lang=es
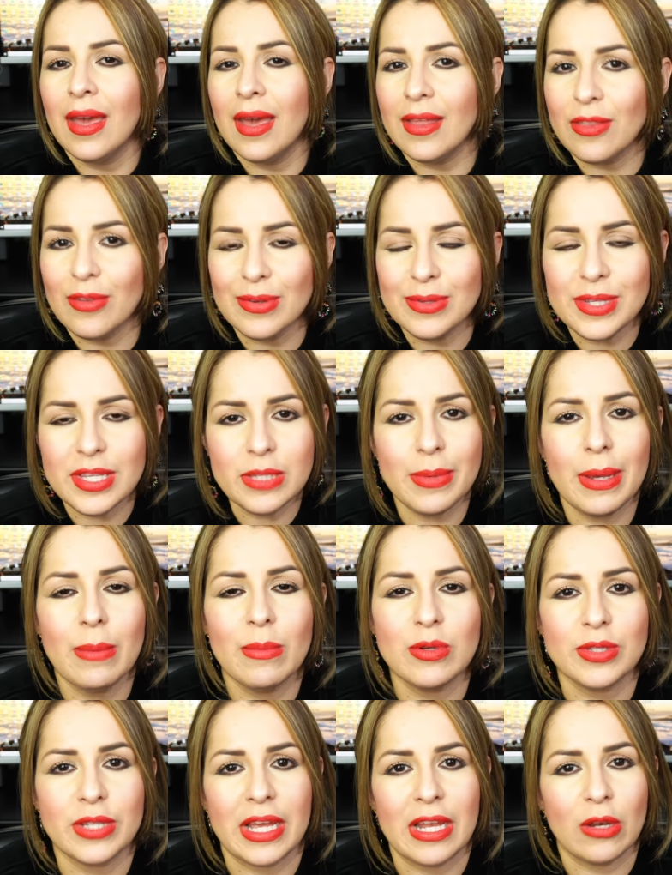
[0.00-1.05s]
Entonces
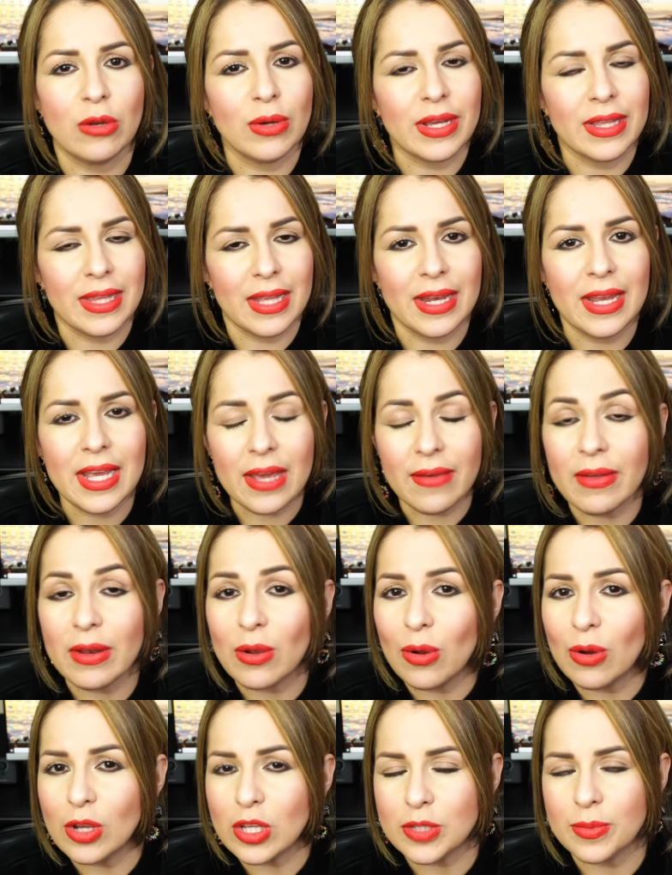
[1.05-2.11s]
vemos que en lo que tiene que
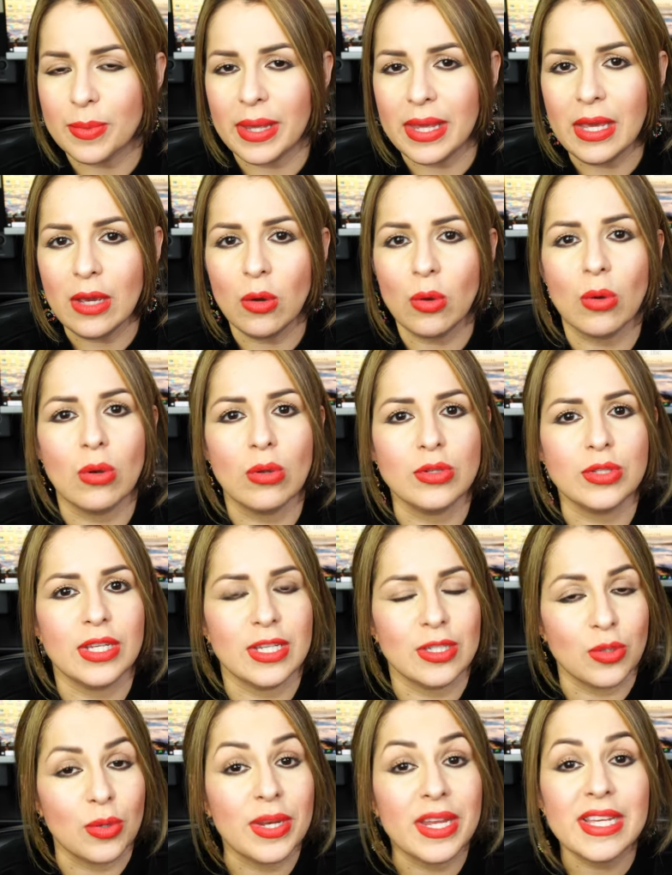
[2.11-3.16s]
ver con los vehículos
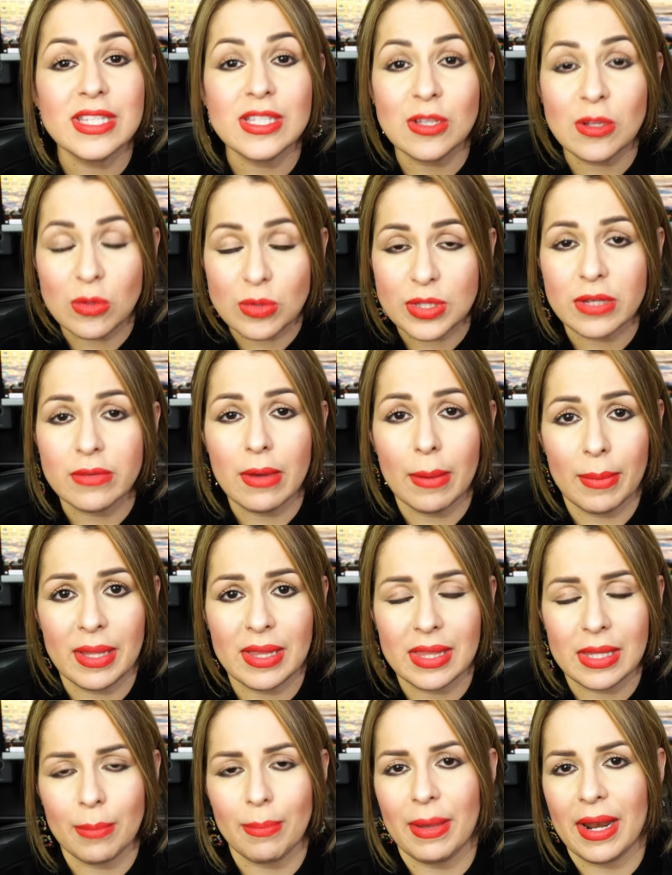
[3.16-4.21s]
que son
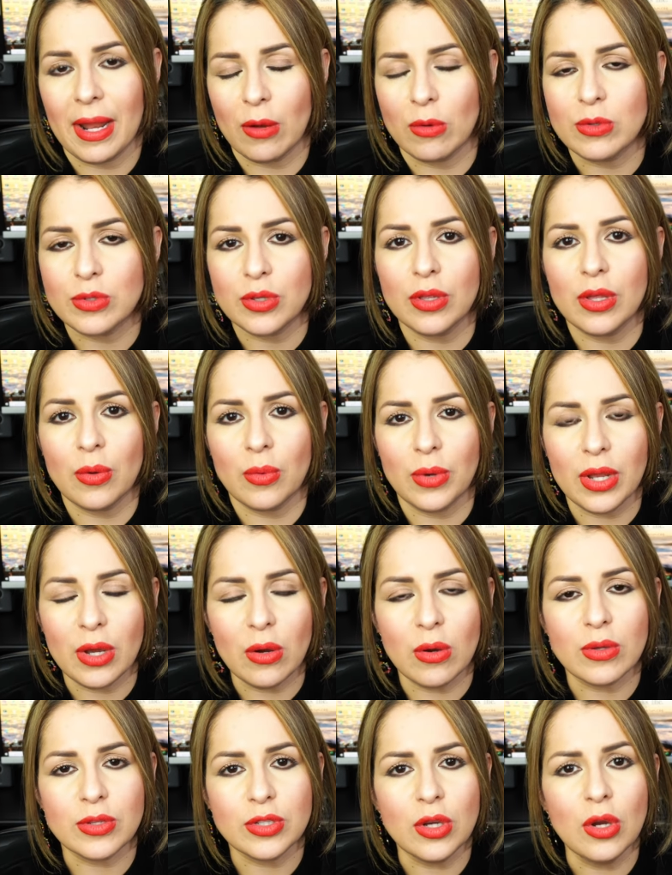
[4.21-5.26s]
exclusivamente para uso de un
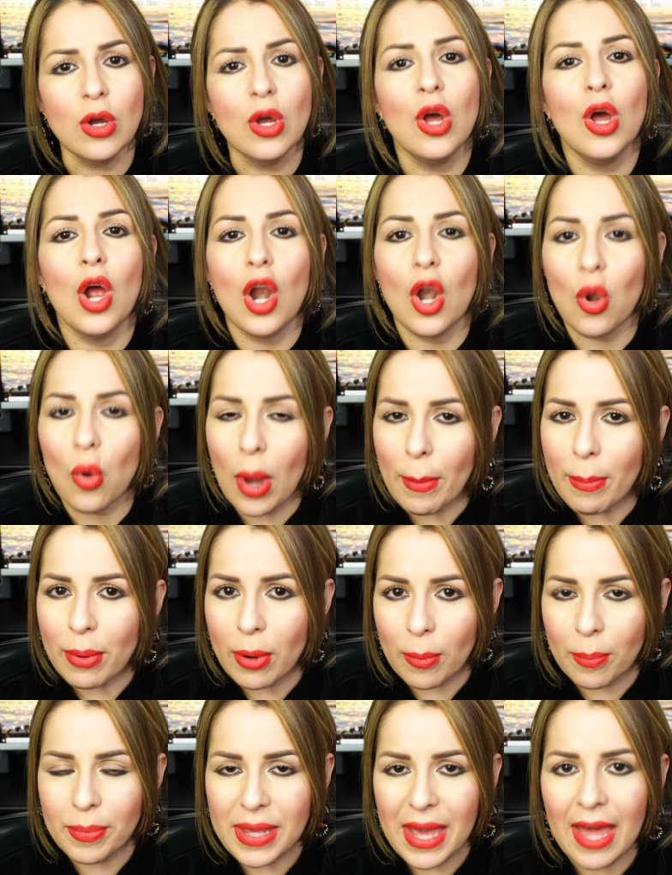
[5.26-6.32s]
negocio, lo
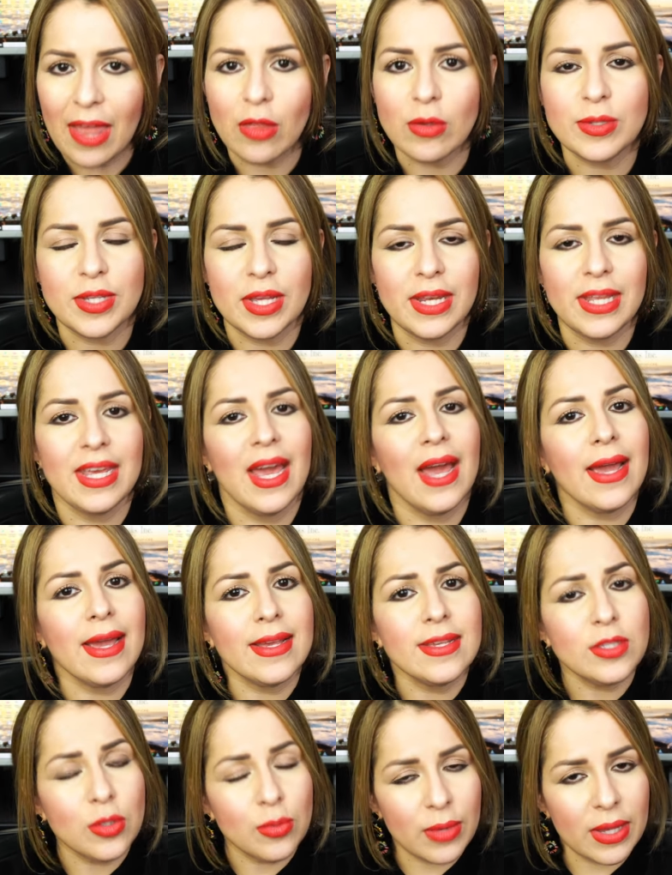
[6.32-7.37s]
apropiado sería
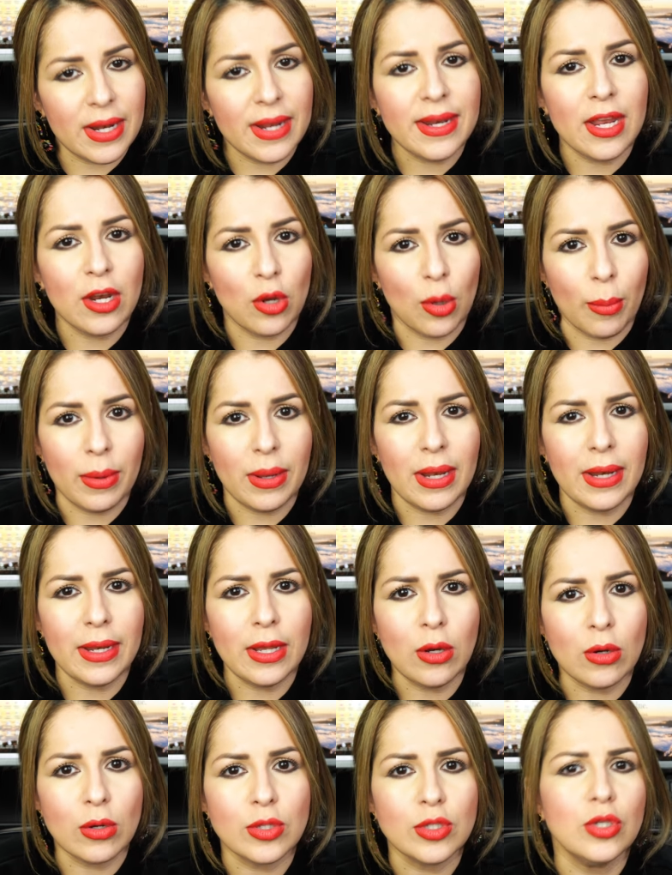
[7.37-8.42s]
que estuvieran a nombre del
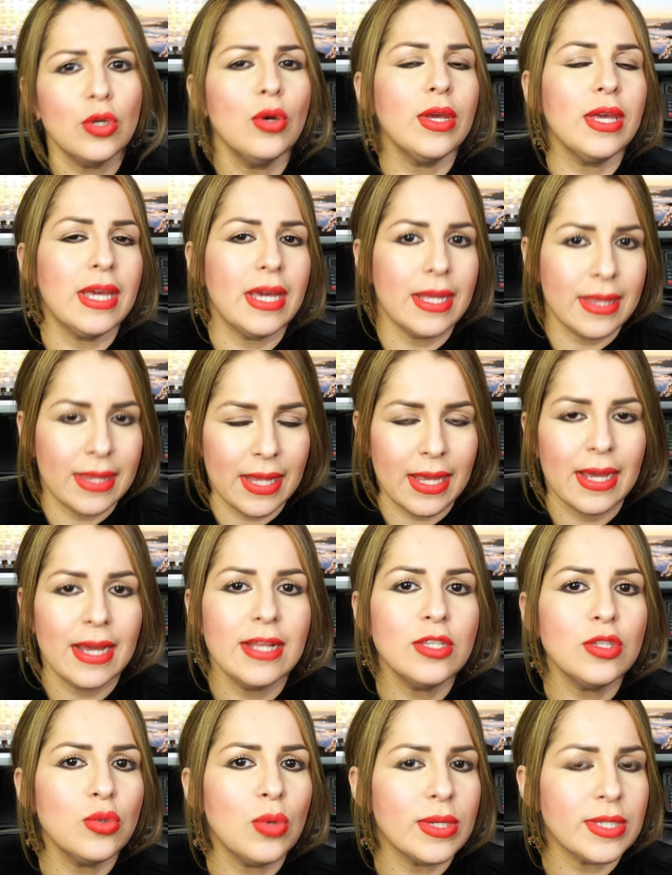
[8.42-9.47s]
negocio y que
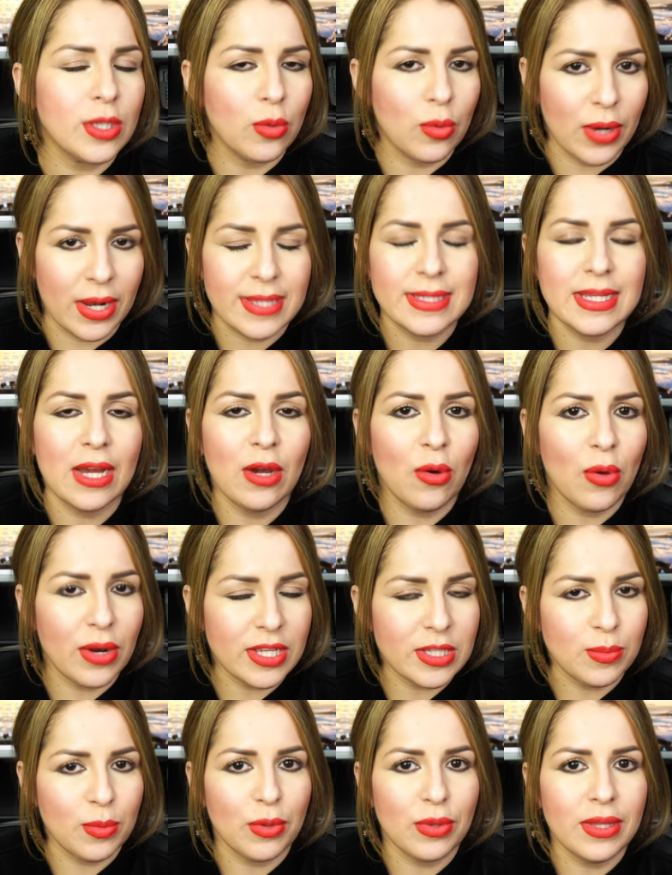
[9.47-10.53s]
tengan su aseguranza
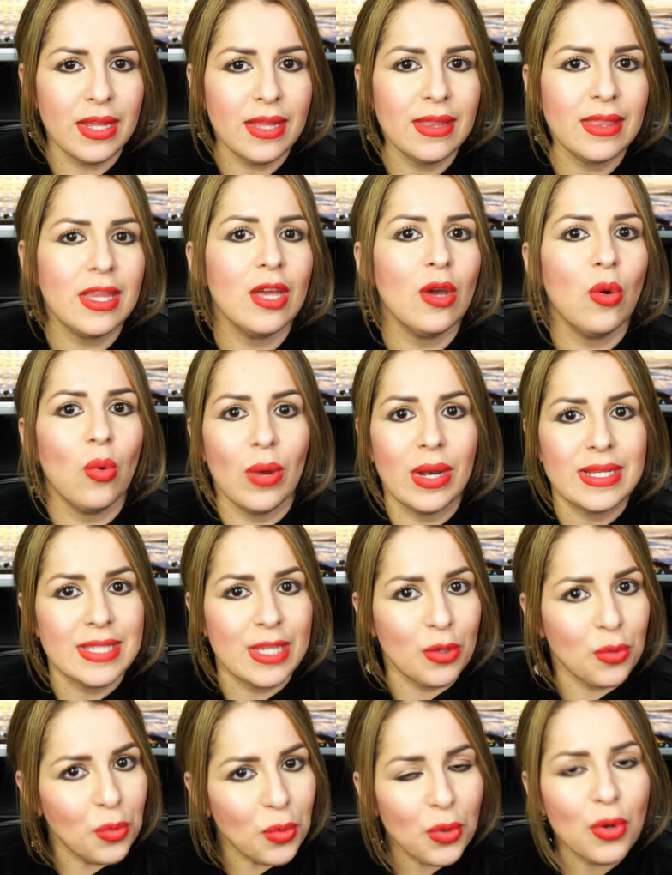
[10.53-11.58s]
correspondiente o el
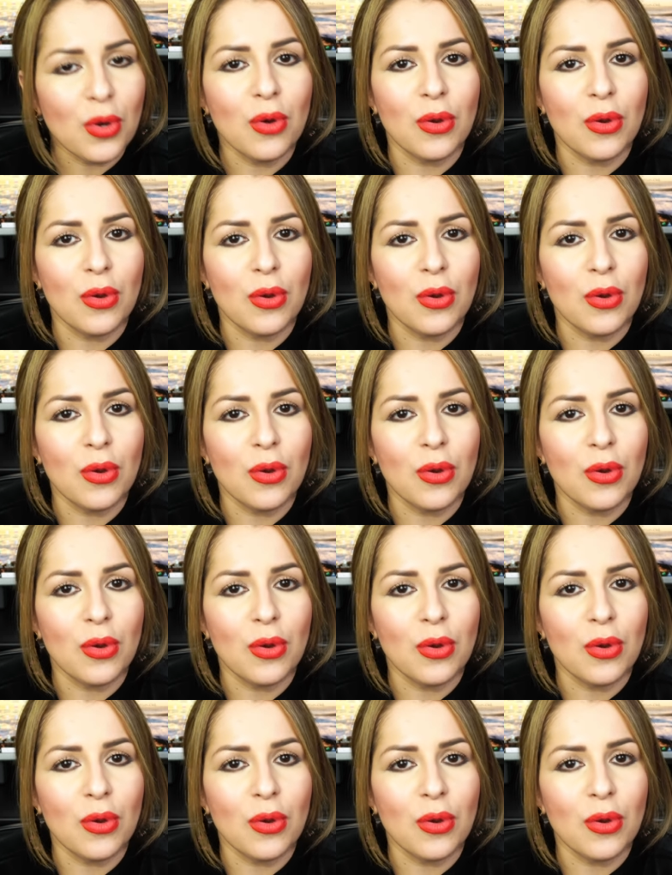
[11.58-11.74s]
seguro